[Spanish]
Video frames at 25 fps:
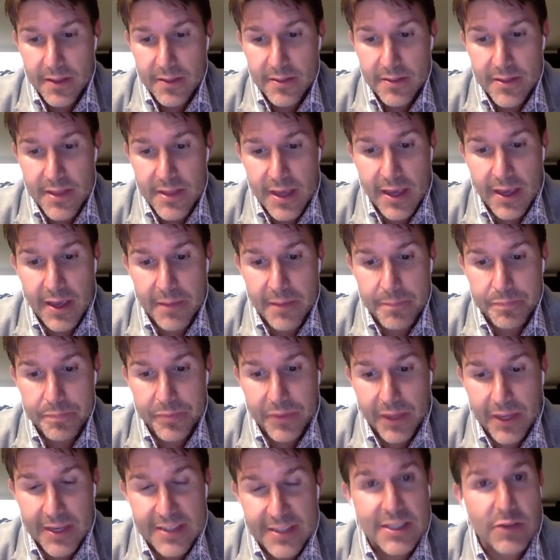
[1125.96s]
de
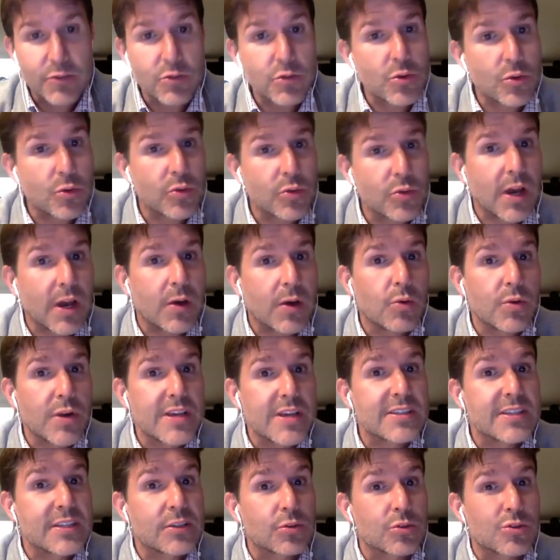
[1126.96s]
esta fue una,
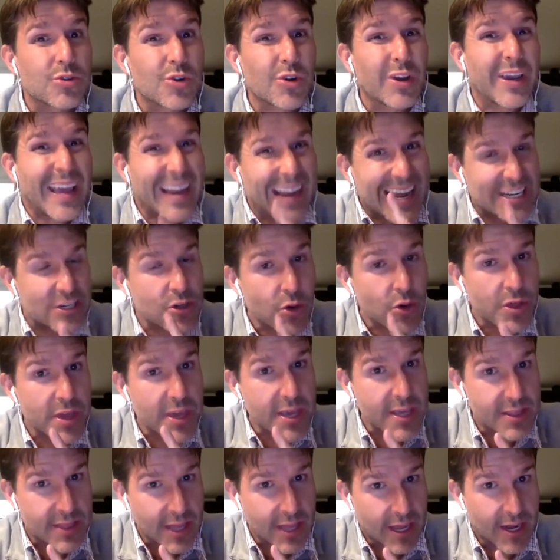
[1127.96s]
institución que nació
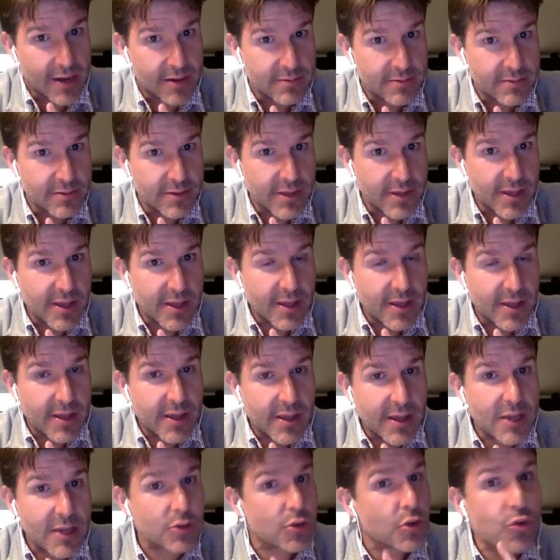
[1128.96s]
digital,
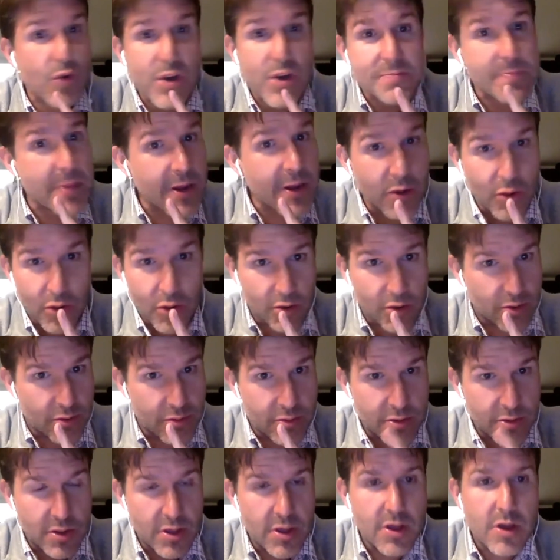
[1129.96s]
eso no es menor,
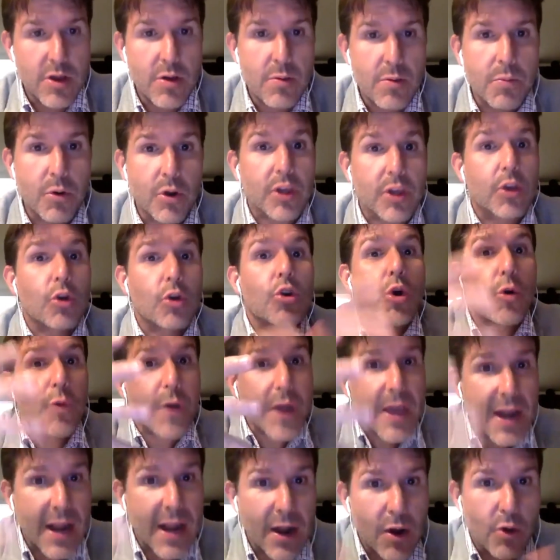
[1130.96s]
porque uno
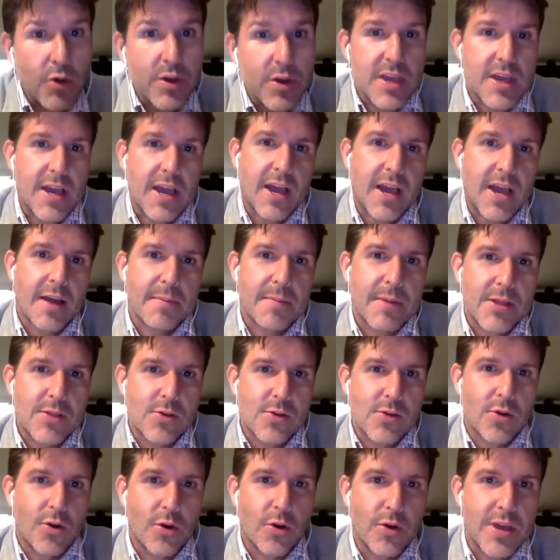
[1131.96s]
ve la lógica
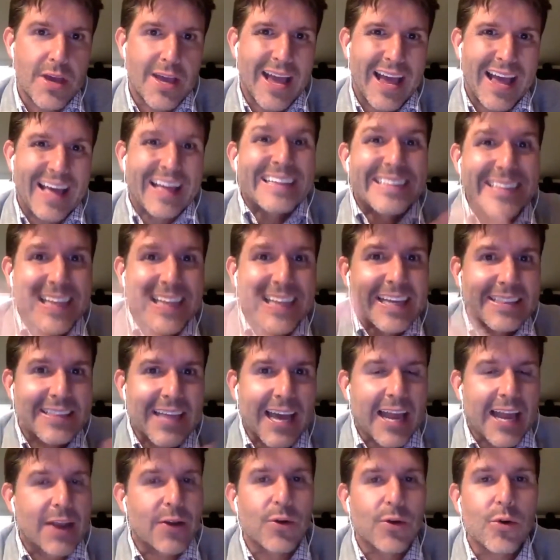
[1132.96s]
metodológica
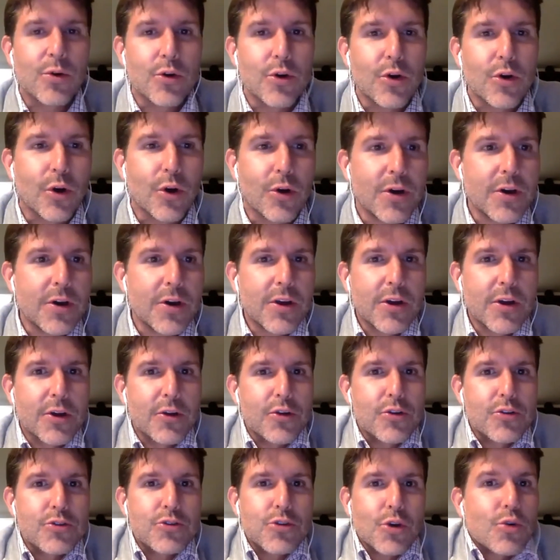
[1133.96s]
digital, uno,
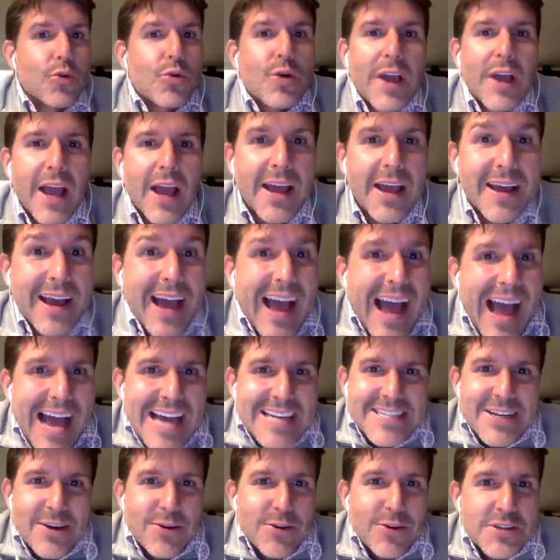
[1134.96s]
yo nunca,
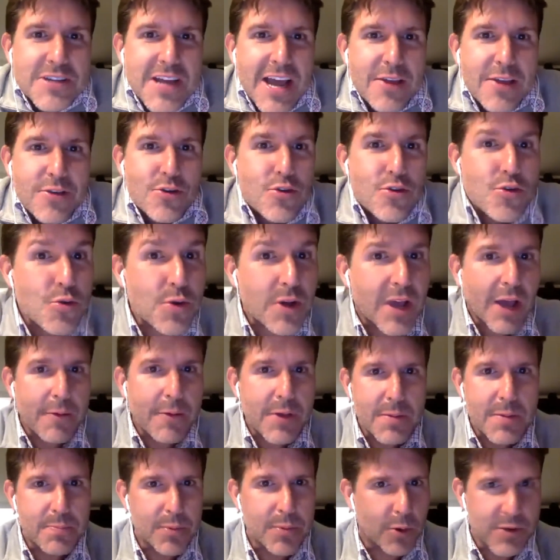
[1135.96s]
hace 11 años nunca
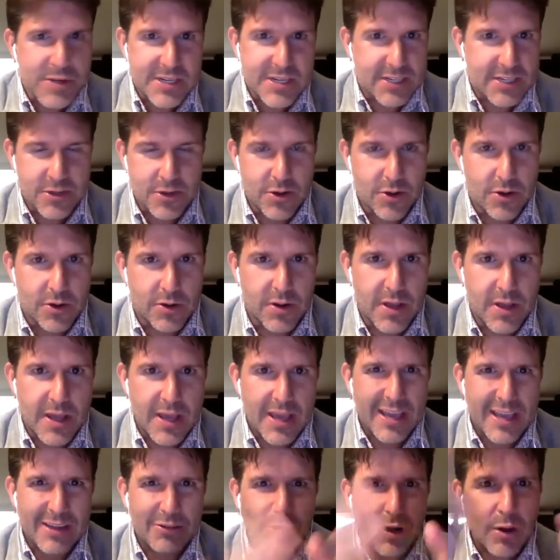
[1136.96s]
vi improvisación,
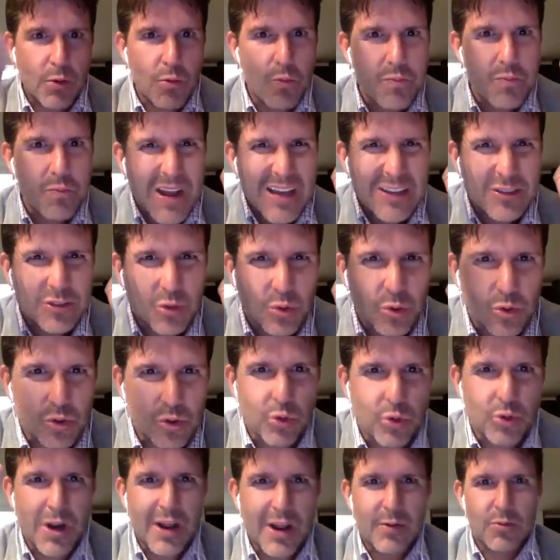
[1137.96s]
eso era una
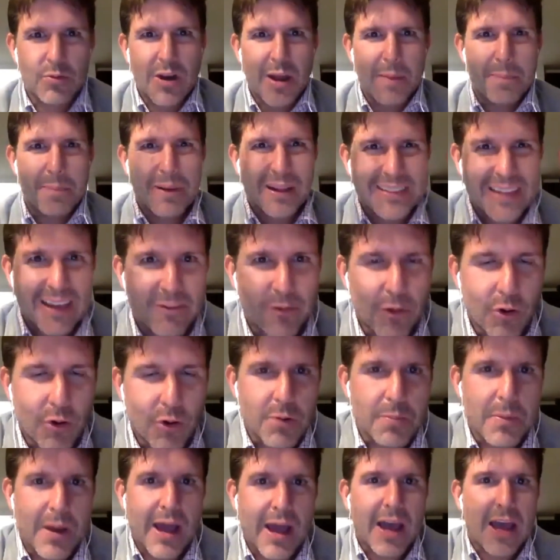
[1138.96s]
estructura, una
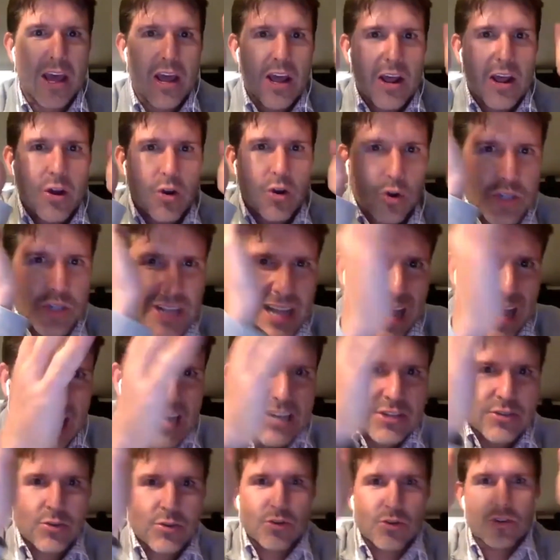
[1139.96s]
plataforma, los
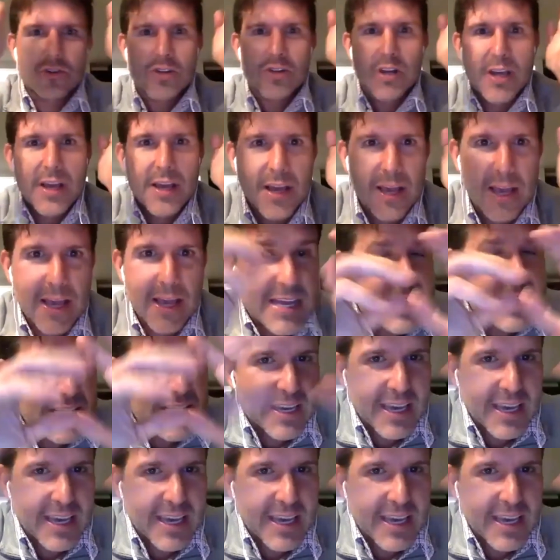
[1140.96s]
casos, eh, y si